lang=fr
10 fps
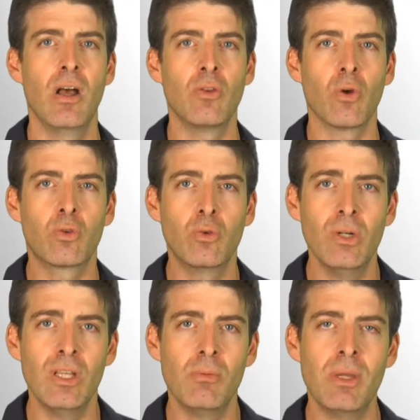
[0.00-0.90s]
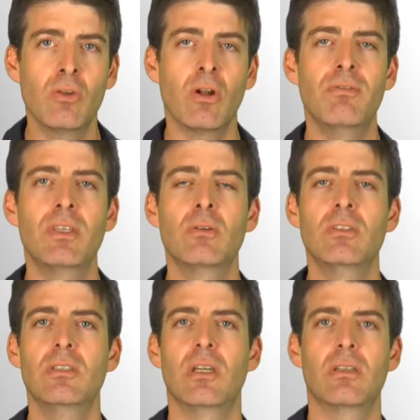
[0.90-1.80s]
dans tous les domaines de leur vie
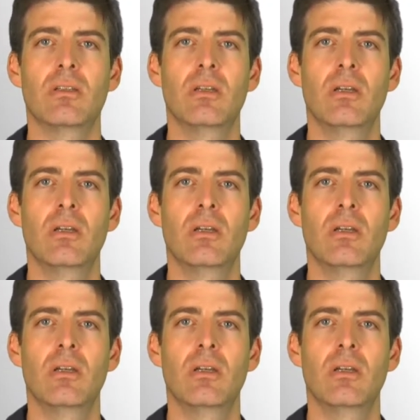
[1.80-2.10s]
quotidienne.